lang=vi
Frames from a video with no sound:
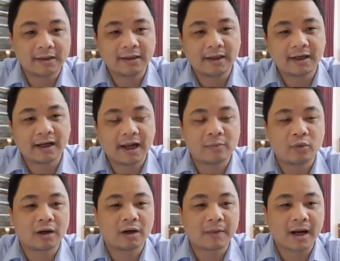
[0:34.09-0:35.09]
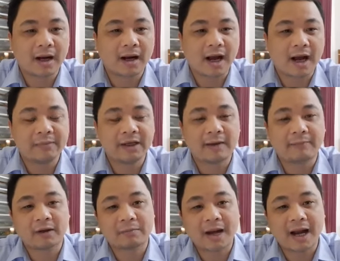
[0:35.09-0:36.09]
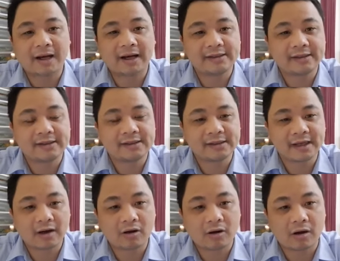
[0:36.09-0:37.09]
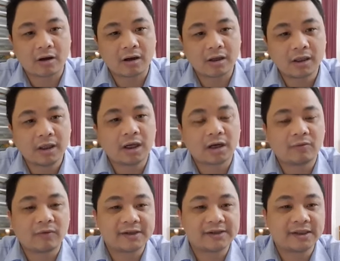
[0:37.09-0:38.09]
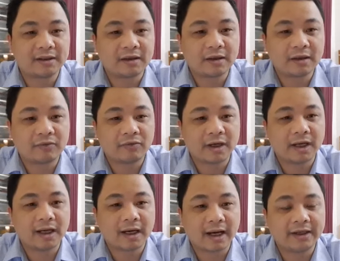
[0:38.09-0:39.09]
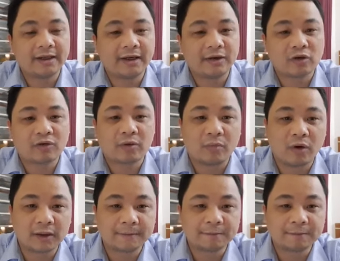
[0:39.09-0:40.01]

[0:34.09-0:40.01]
thì đến ngày 21 tháng 3 25 à, tháng 3 này thì sẽ có công văn chính thức về ngày thi cho vòng 1.